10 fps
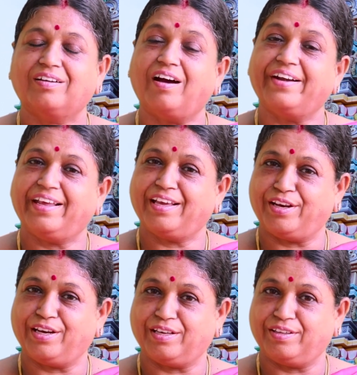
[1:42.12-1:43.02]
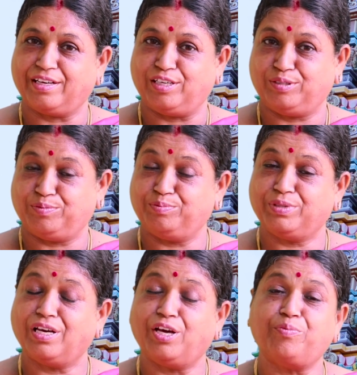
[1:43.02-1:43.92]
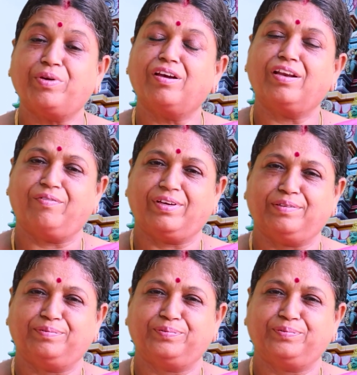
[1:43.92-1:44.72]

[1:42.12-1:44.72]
காண்டேகரின் கதைகள் மிக அருமையானவை